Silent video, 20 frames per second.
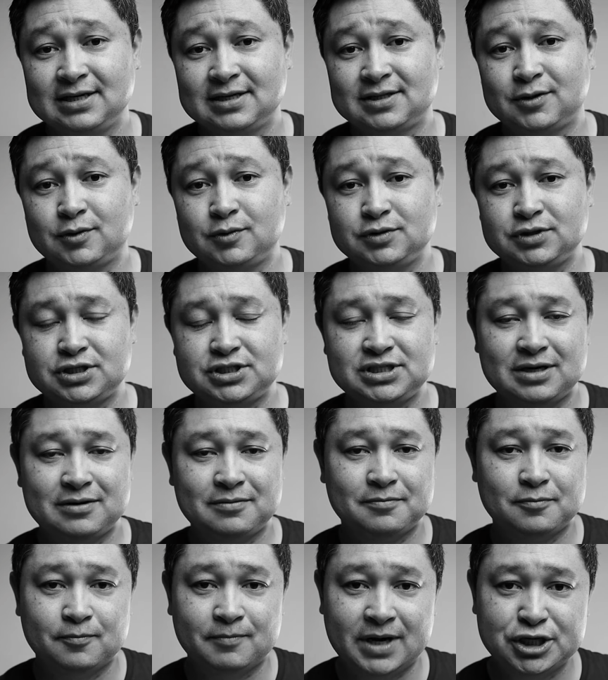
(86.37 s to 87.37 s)
Então já tinha
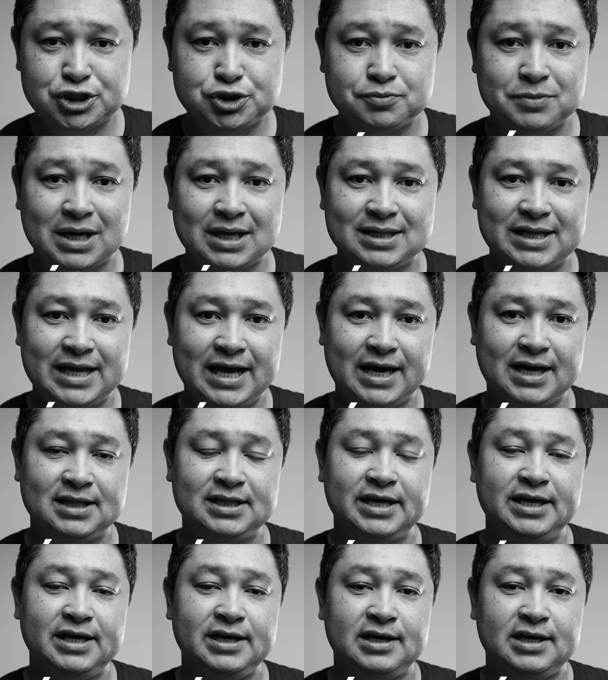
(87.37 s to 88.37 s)
mais de uma década
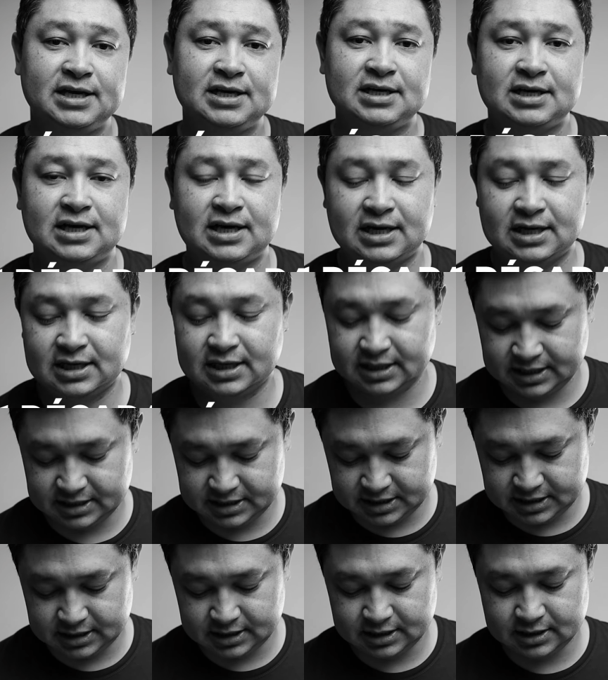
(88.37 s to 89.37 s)
aí que, uh,
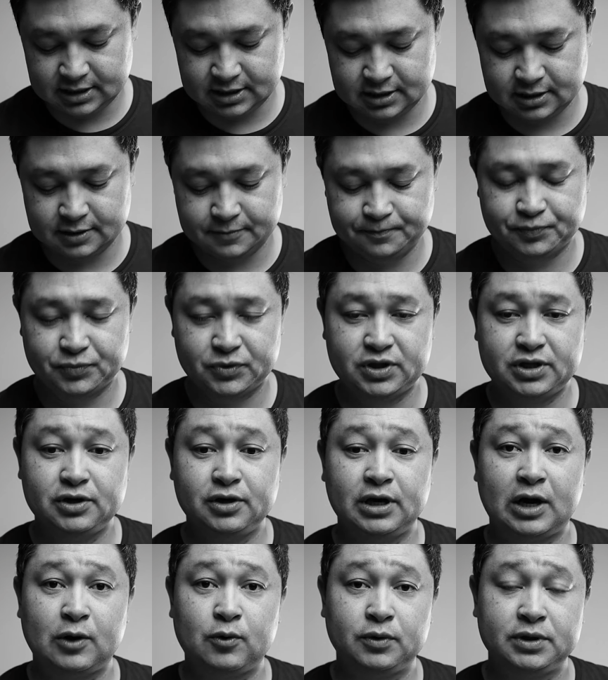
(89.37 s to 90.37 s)
que, que
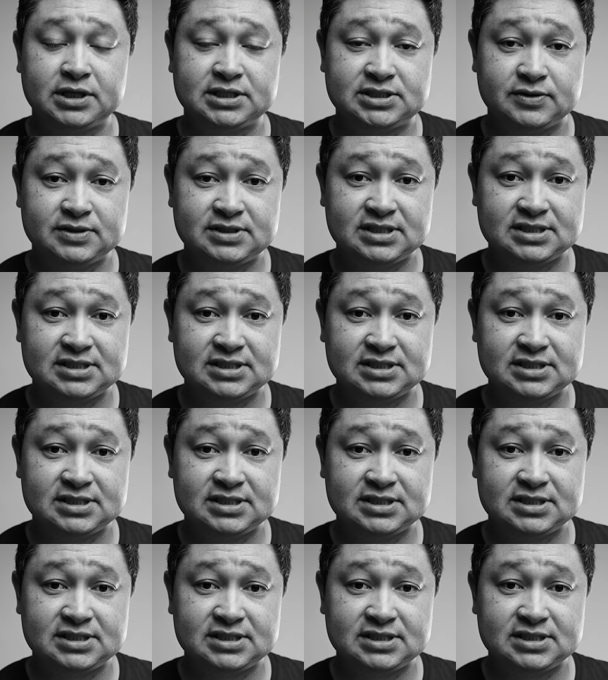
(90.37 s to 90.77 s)
aconteceu esse